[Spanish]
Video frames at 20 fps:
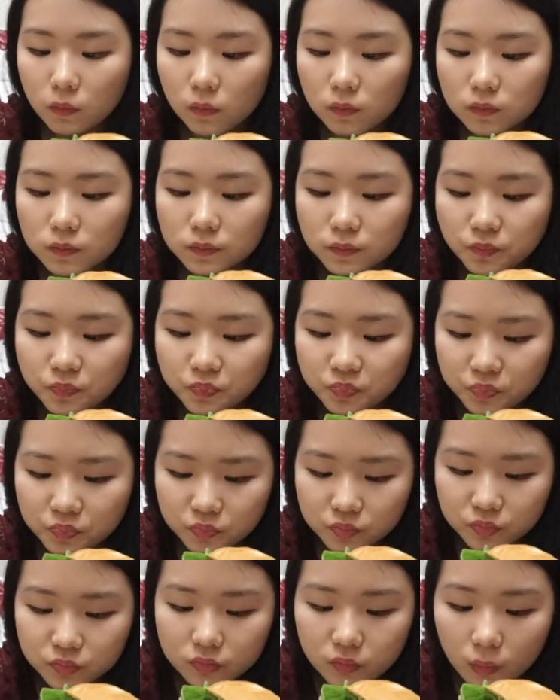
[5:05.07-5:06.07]
Mm.
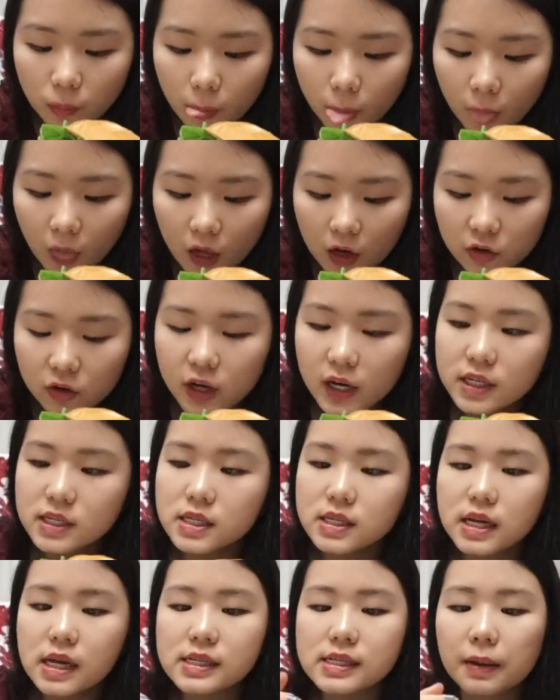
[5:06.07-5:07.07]
rica esa
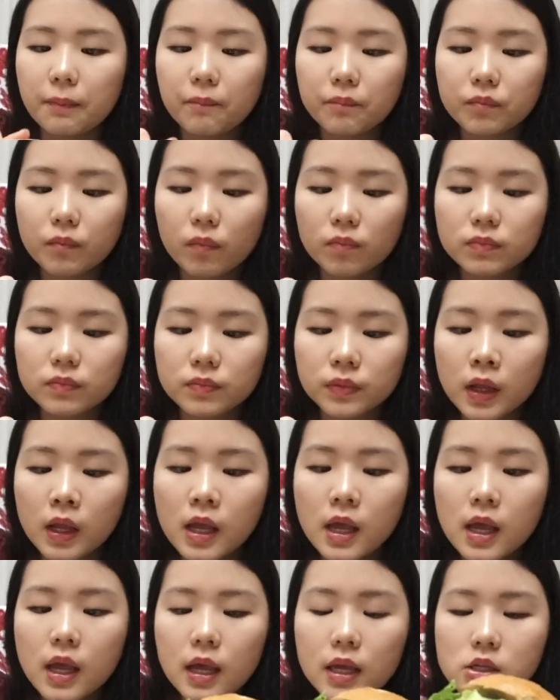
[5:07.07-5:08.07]
salsa.
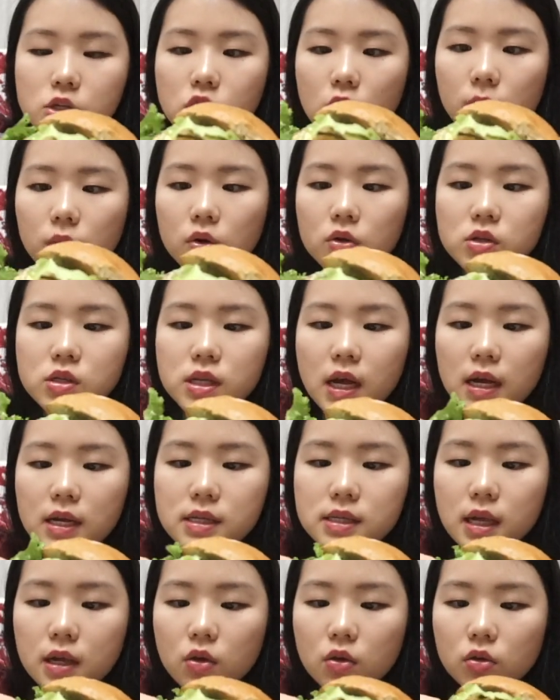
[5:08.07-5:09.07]
Es como
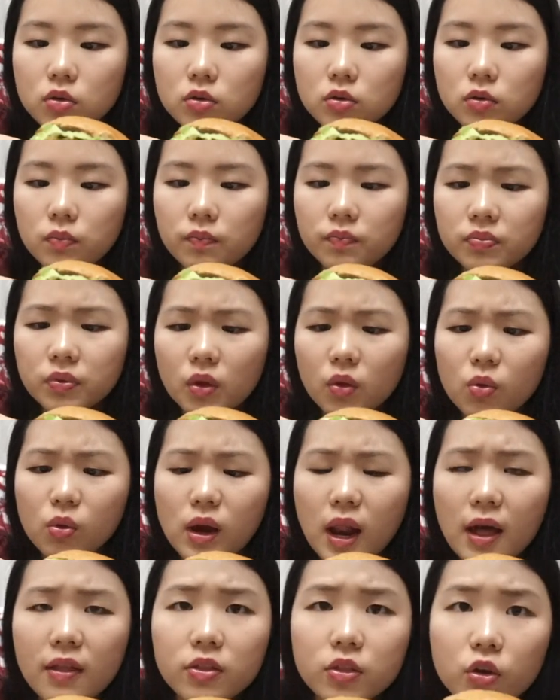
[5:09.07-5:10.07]
salsa con
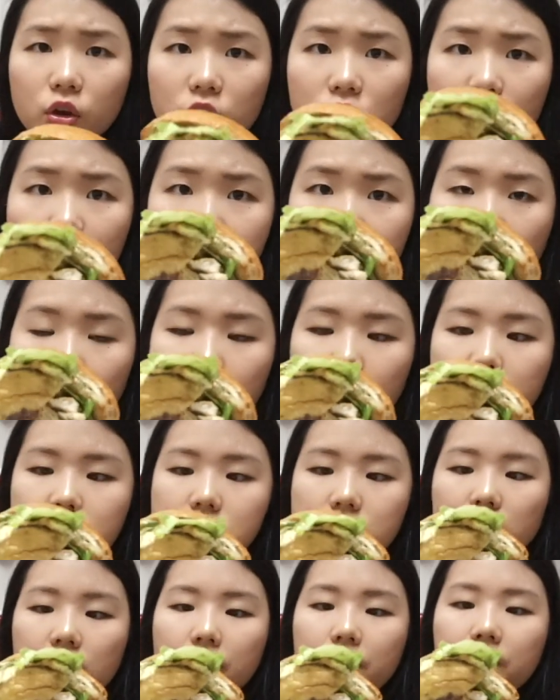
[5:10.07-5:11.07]
culantro y no sé qué más
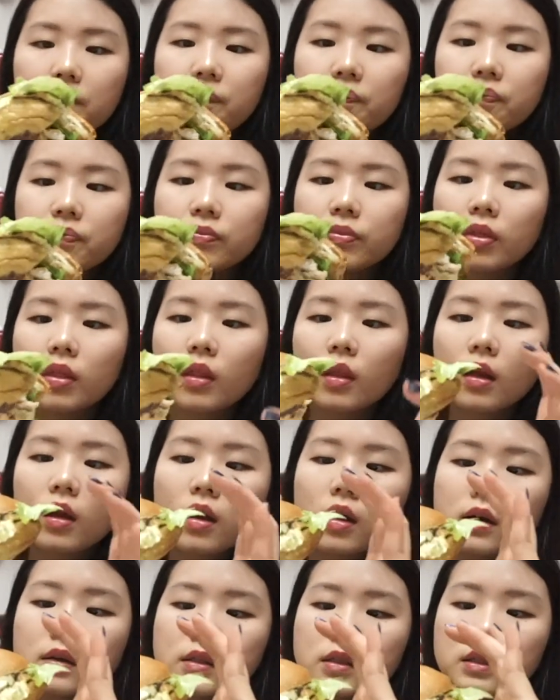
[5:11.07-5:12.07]
era.
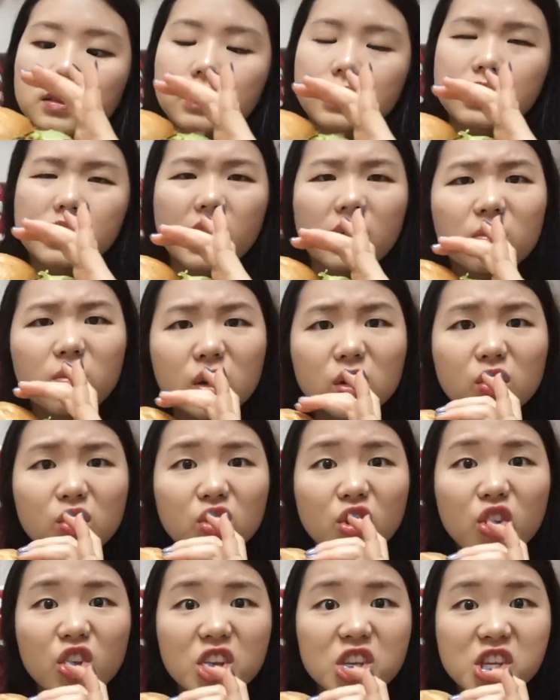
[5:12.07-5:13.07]
Es que, bueno,
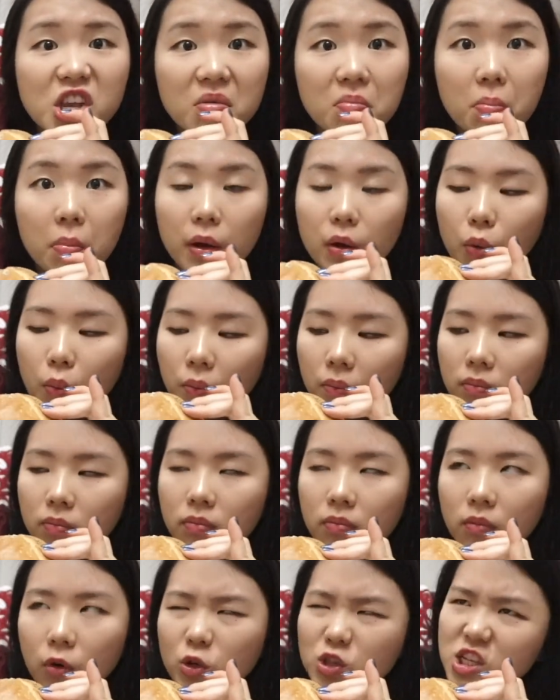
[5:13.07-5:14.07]
no dice, pero...
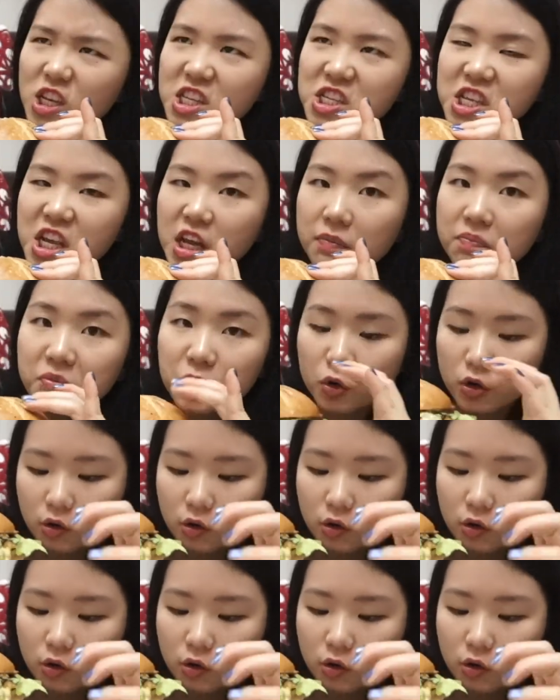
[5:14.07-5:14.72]
O sí decía, no